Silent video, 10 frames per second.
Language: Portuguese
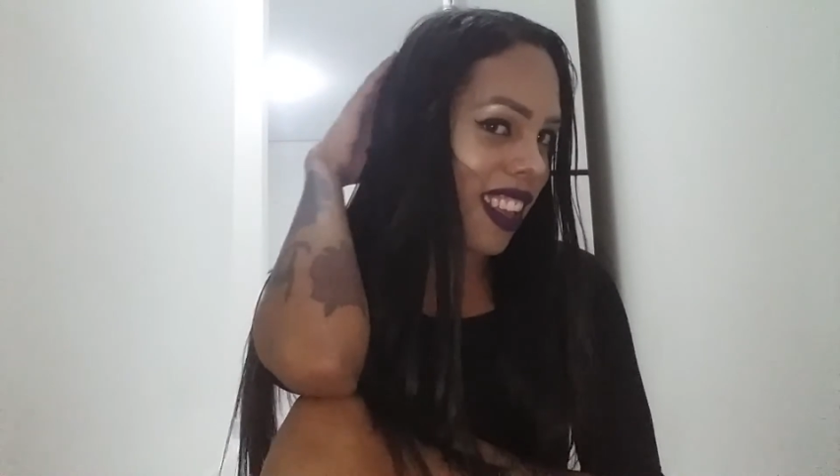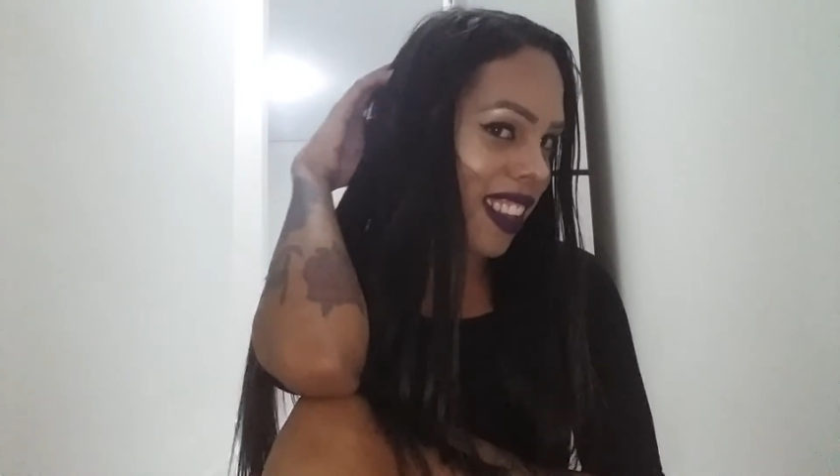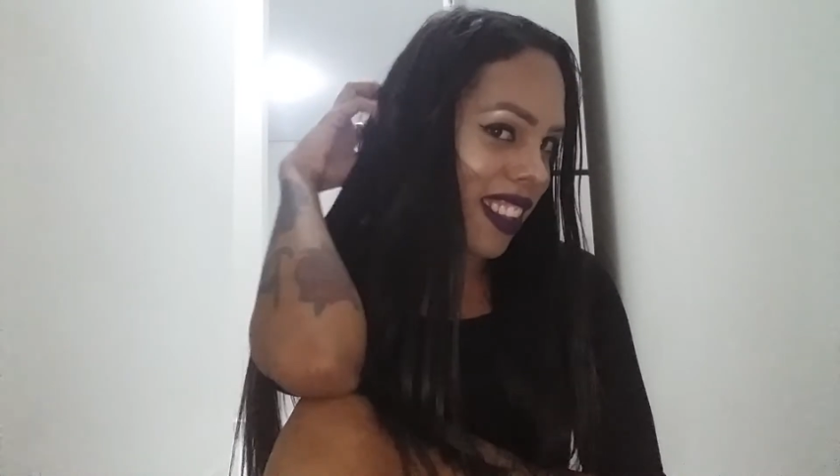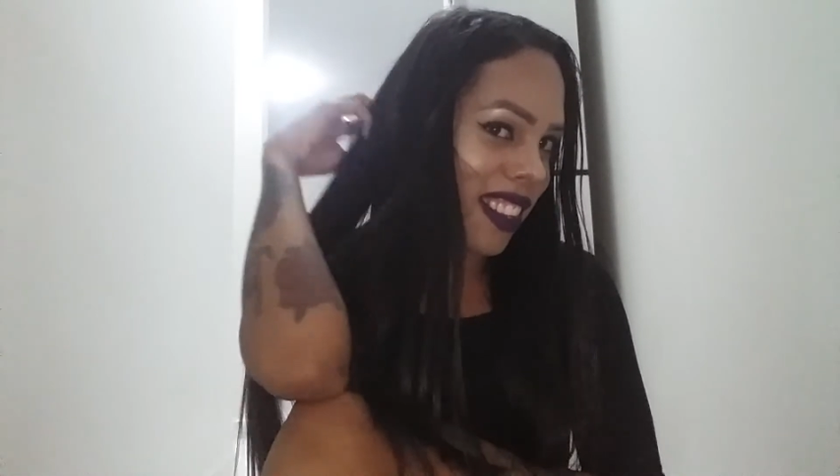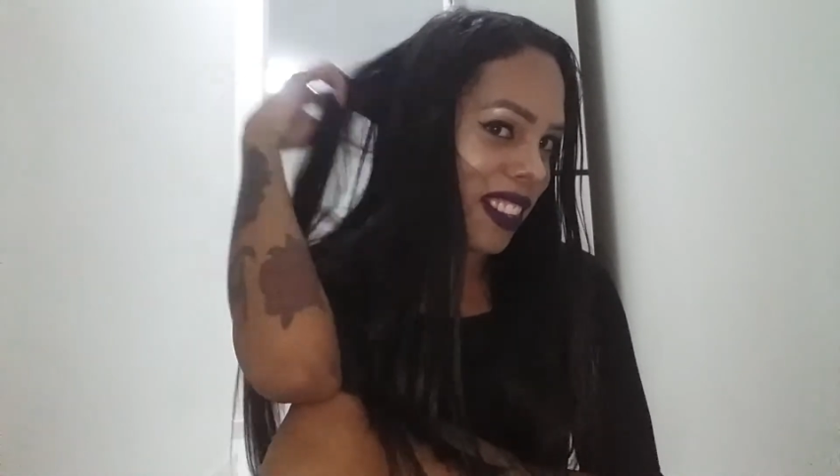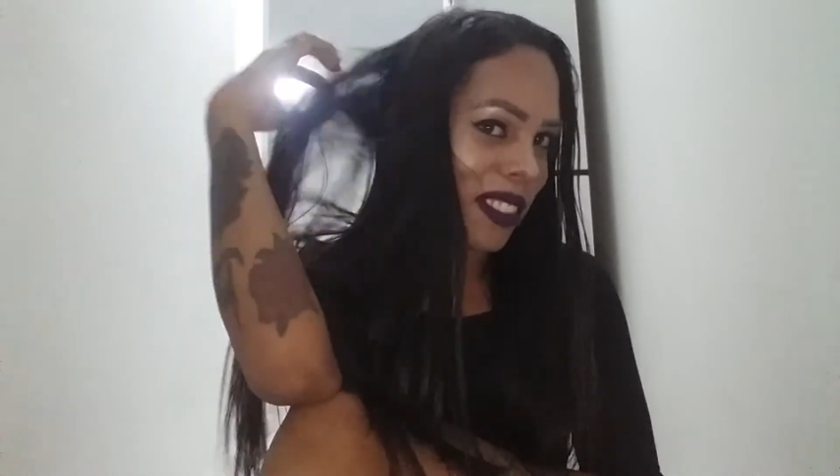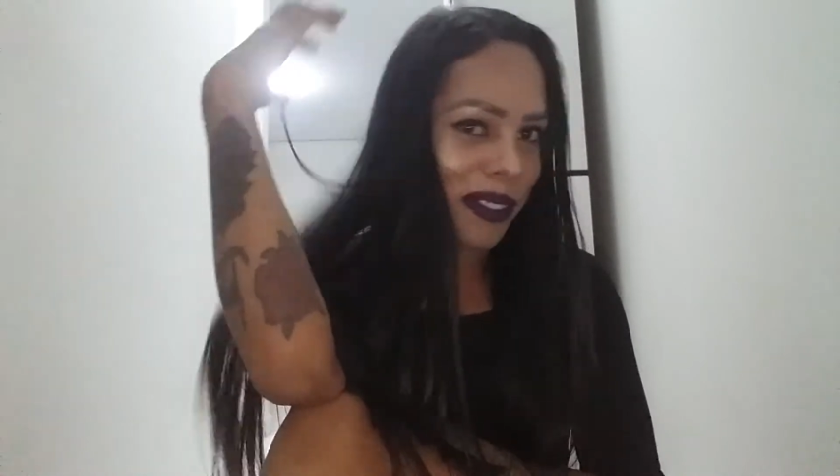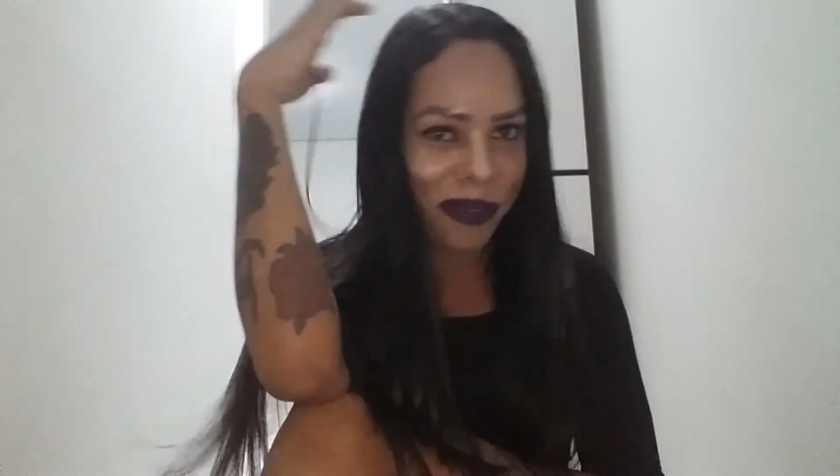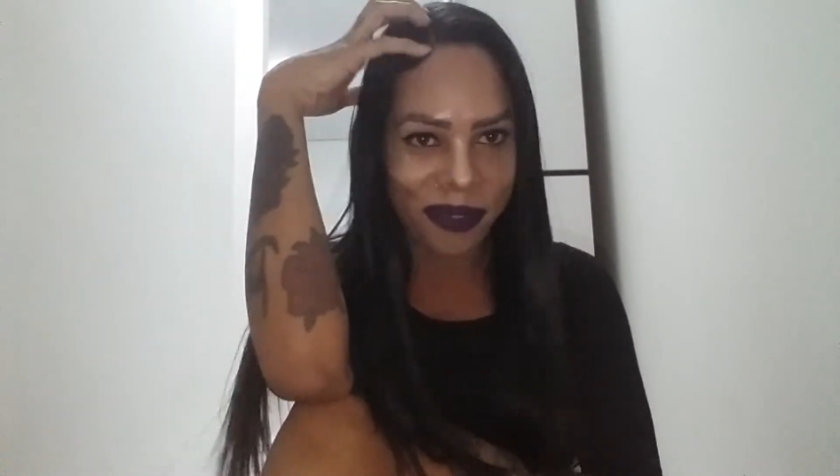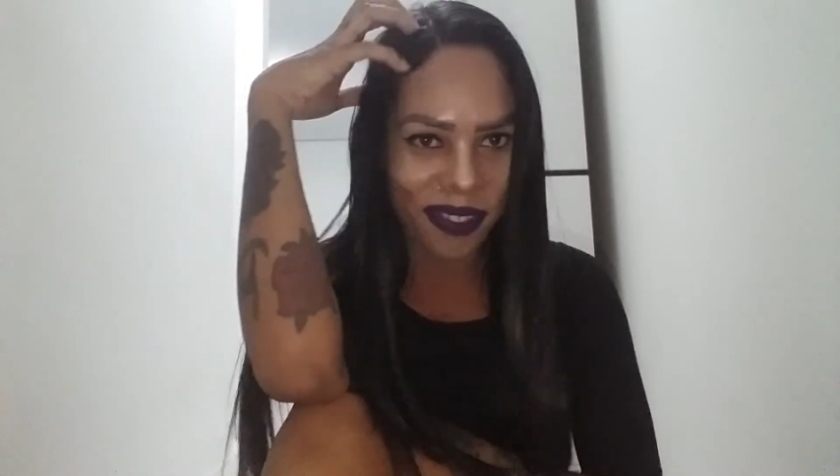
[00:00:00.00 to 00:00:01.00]

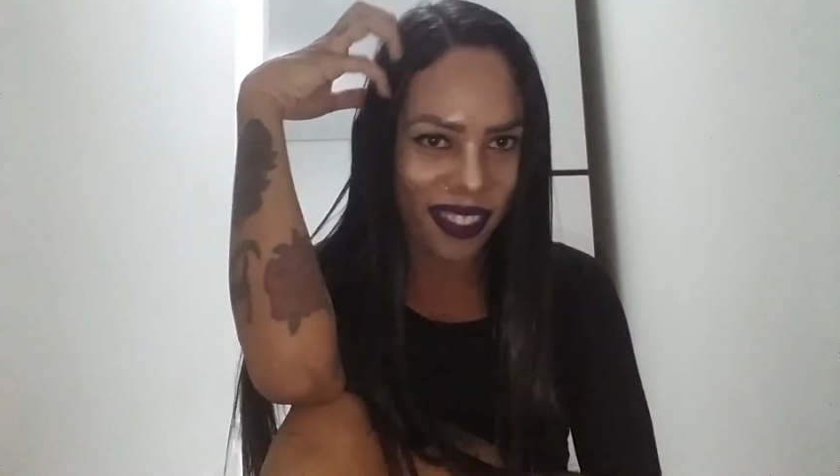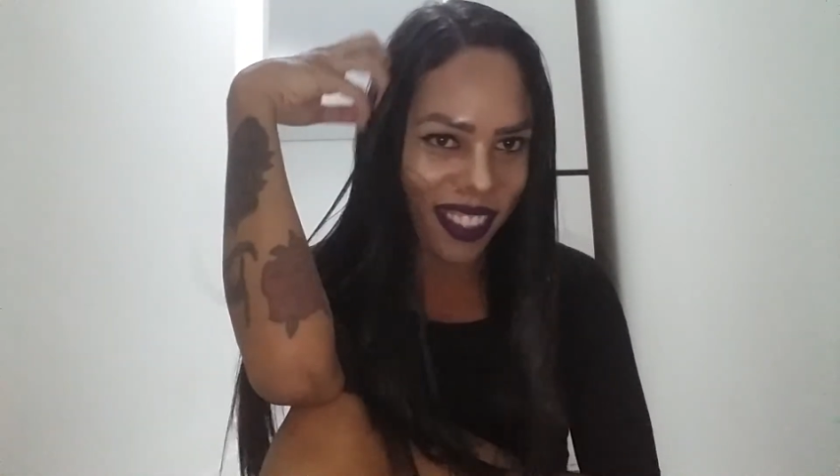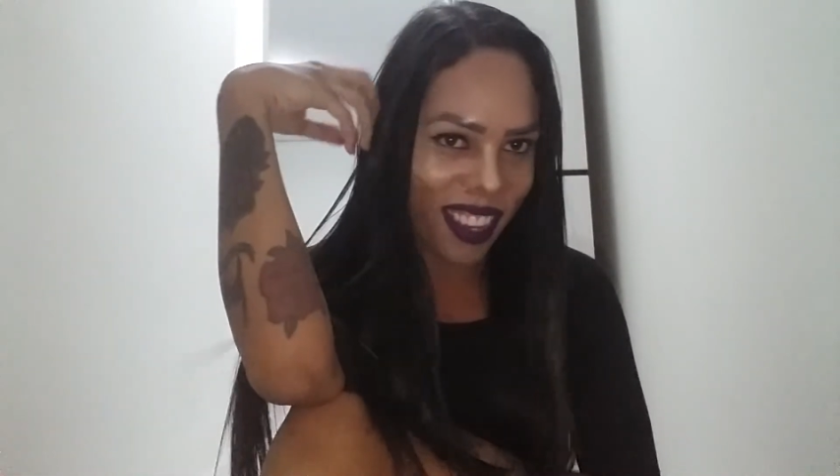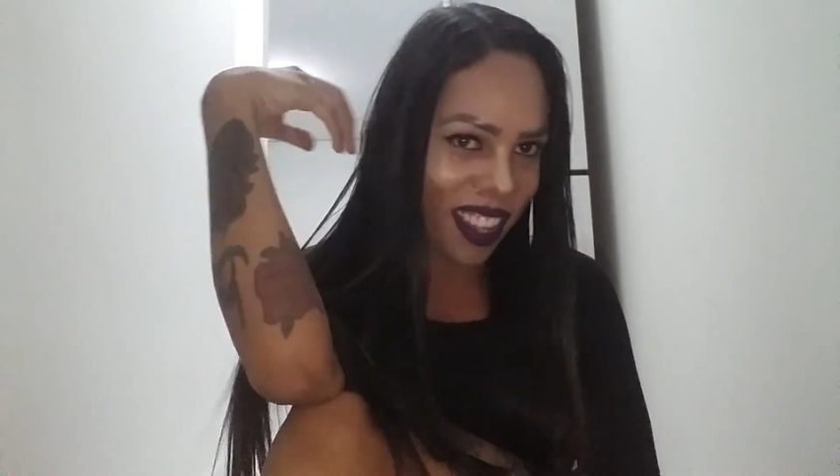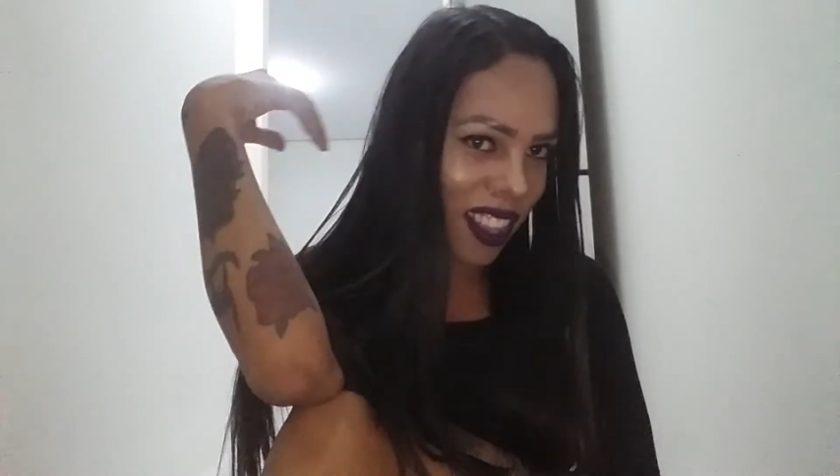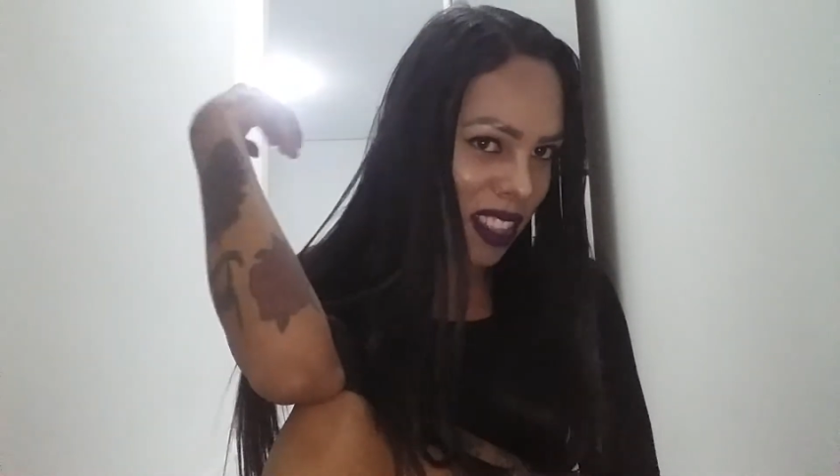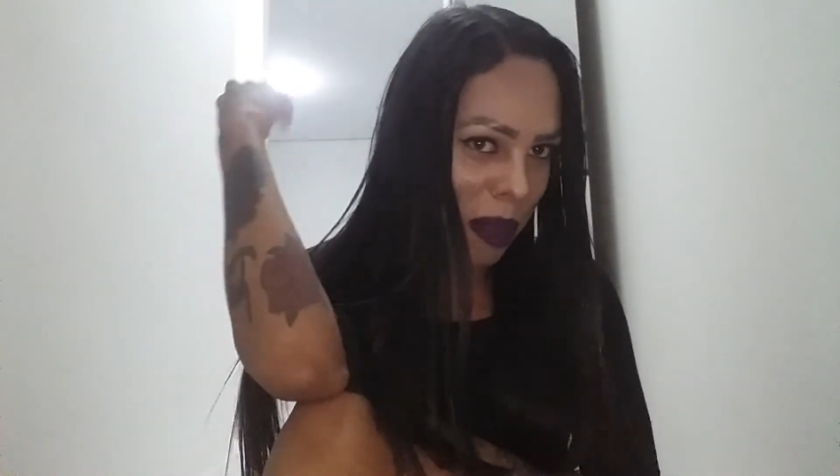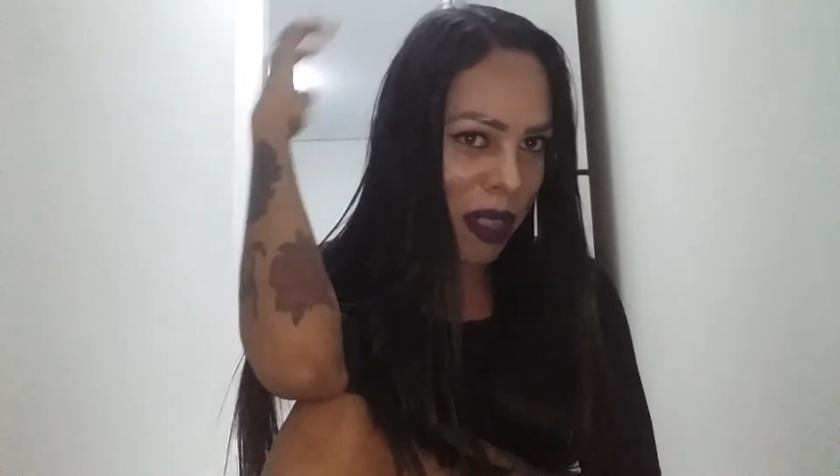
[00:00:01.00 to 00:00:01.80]
Ai, é